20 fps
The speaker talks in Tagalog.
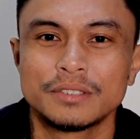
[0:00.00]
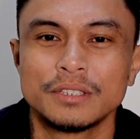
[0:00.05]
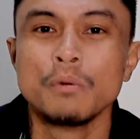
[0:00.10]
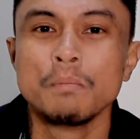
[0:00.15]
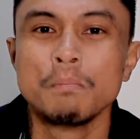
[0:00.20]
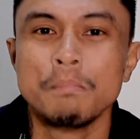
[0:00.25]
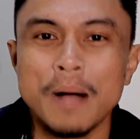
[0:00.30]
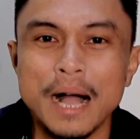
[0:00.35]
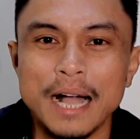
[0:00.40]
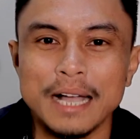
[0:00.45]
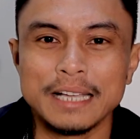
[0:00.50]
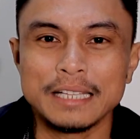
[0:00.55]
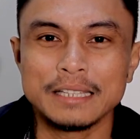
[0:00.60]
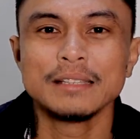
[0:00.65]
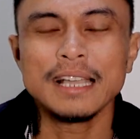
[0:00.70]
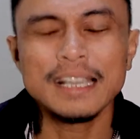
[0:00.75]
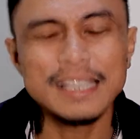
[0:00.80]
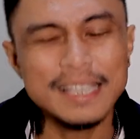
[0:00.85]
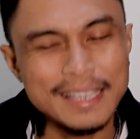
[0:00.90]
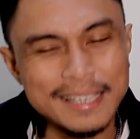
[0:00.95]
kung
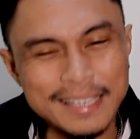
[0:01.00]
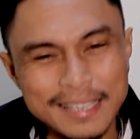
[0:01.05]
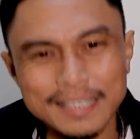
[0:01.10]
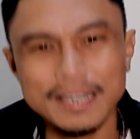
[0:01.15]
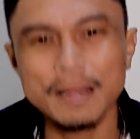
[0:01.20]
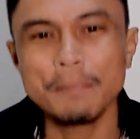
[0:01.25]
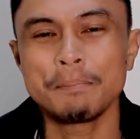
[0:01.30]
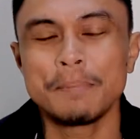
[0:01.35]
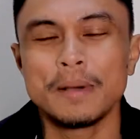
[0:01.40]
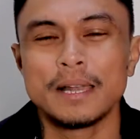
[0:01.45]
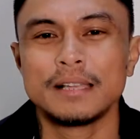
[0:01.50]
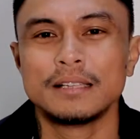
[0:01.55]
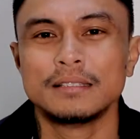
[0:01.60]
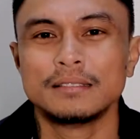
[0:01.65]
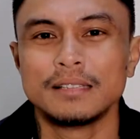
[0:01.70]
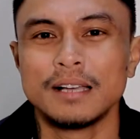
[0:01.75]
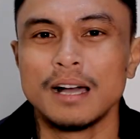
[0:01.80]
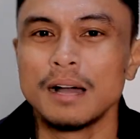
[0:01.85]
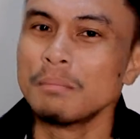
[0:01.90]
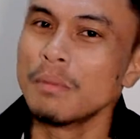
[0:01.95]
bakit naghihirap pa
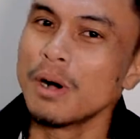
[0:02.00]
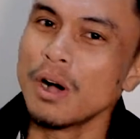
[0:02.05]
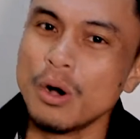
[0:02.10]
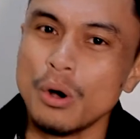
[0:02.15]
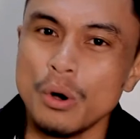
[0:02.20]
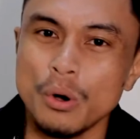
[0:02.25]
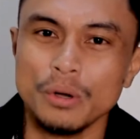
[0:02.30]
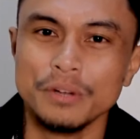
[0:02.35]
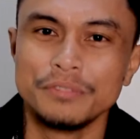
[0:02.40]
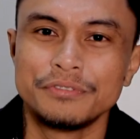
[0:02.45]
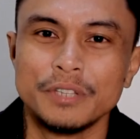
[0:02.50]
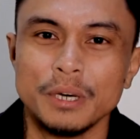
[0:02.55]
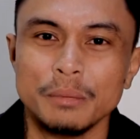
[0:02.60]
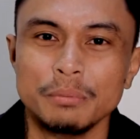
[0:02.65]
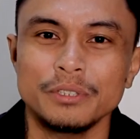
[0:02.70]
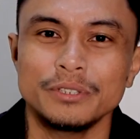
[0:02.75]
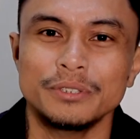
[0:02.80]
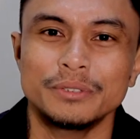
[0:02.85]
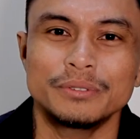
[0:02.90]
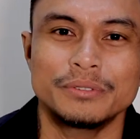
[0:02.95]
rin ang mga
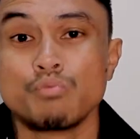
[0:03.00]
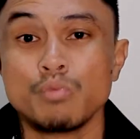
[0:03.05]
OFW.